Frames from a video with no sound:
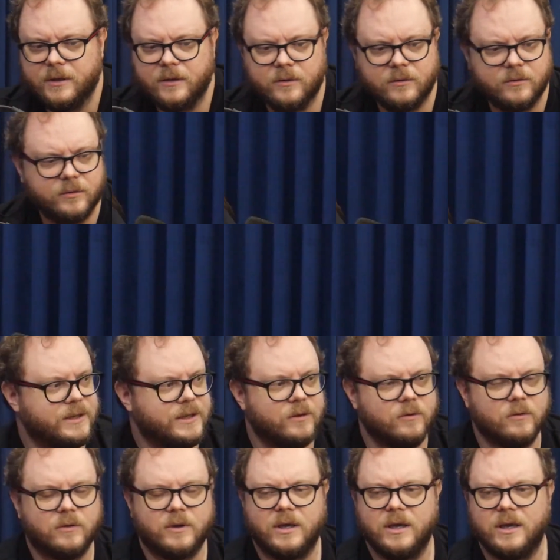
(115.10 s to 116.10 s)
Eu não
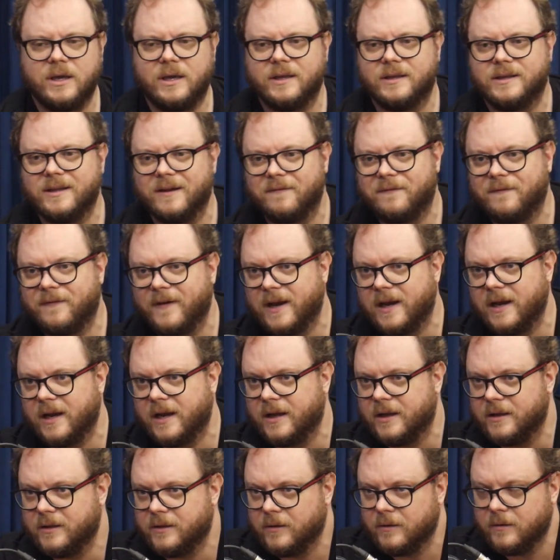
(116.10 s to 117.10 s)
entendi o que, um está
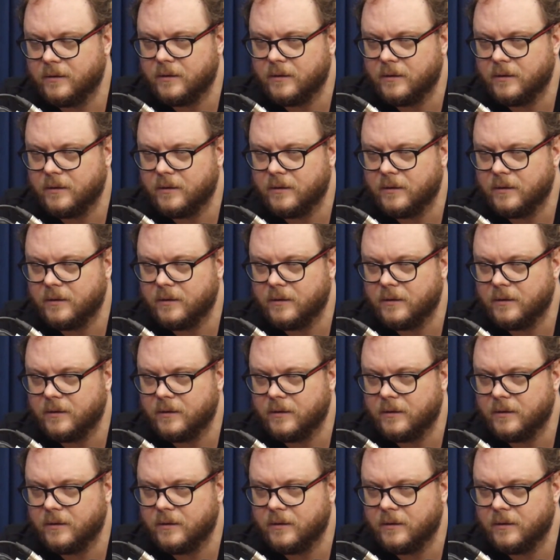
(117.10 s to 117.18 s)
falando. Não